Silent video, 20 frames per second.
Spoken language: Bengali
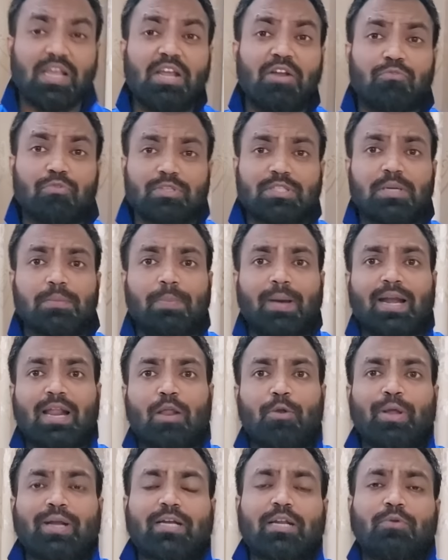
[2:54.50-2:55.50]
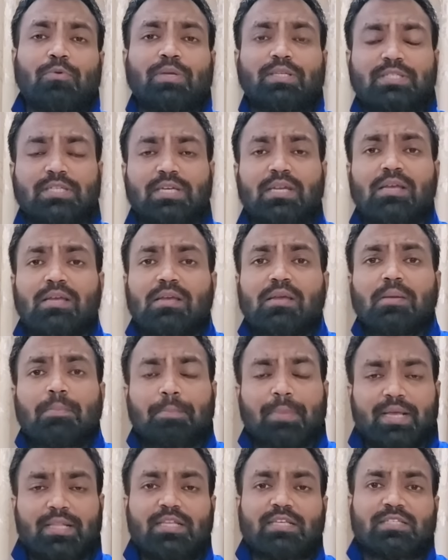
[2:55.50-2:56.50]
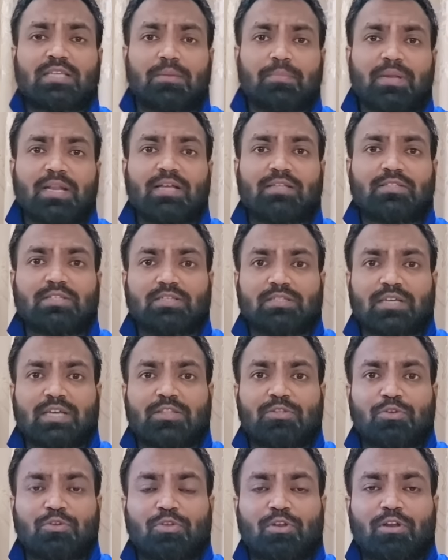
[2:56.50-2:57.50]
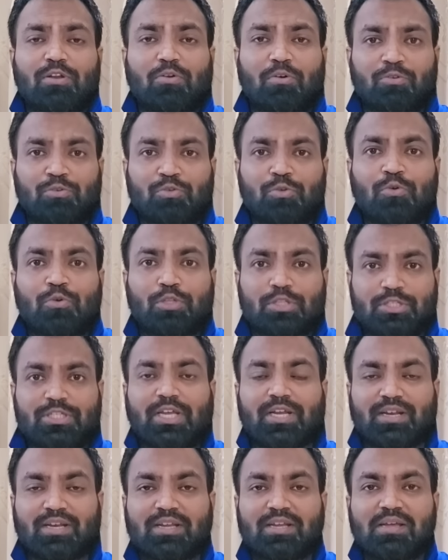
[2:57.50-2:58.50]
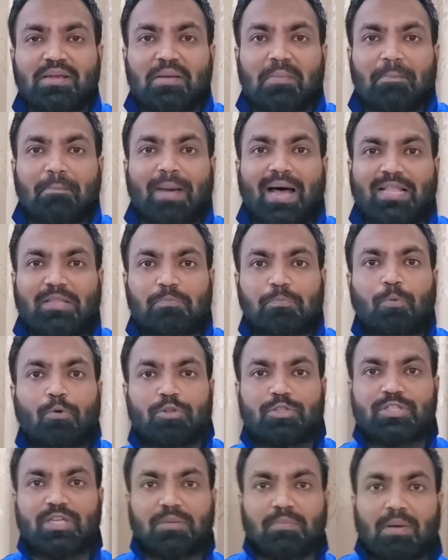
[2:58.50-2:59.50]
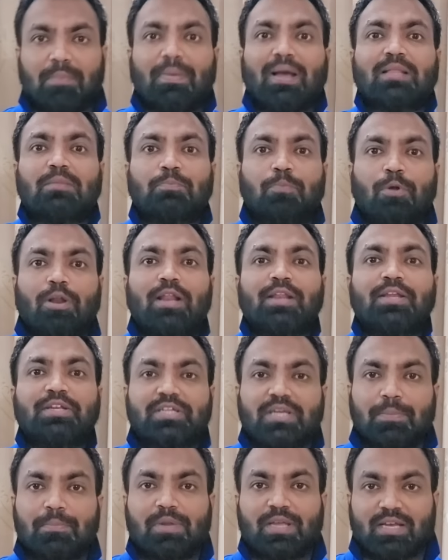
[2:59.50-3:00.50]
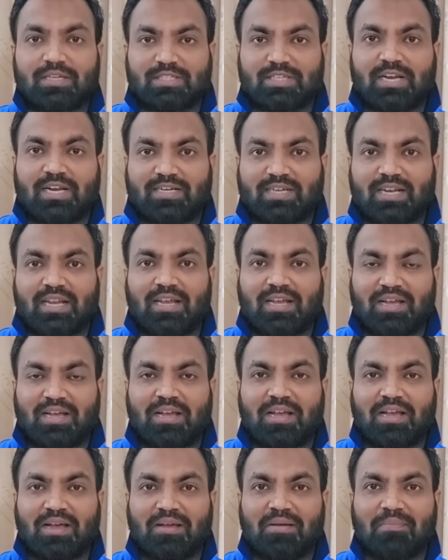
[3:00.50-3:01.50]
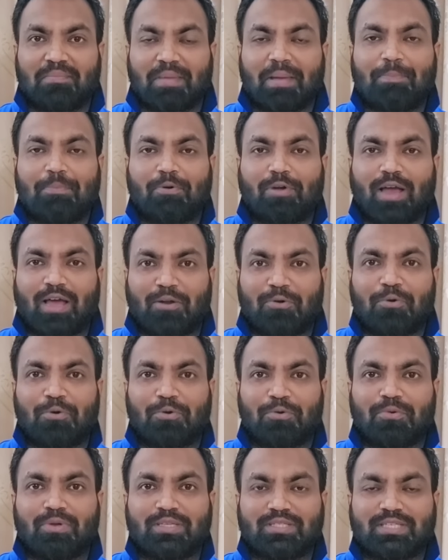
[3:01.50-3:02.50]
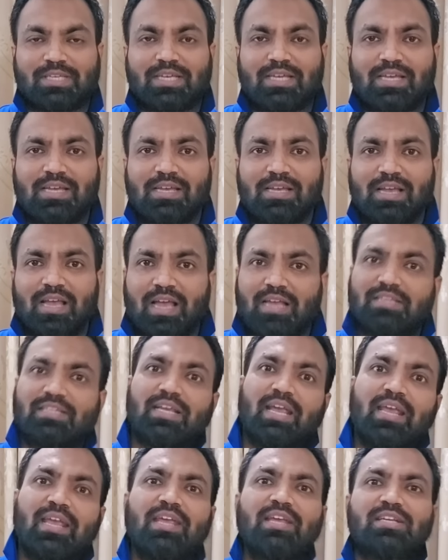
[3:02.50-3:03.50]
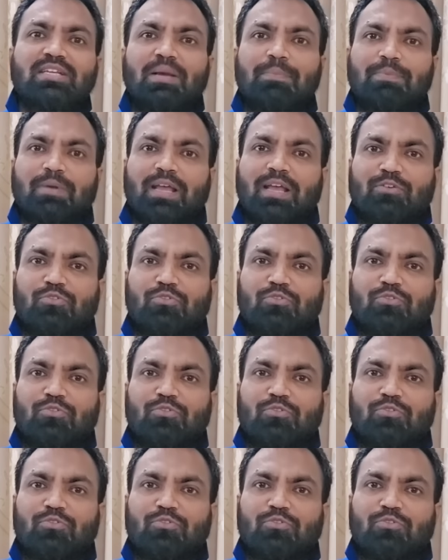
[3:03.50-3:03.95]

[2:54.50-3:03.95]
ইন্টারেস্টিং পার্ট আরও একটা রয়েছে মেহদি হাসান মিরাজ জাতীয় দলের অংশ হচ্ছেন বাদ পড়ছেন বা বাদ পড়ার হিসাব নিকাশের একটা ব্যাপক আলোড়ন রয়েছে সেই হিসাবটাই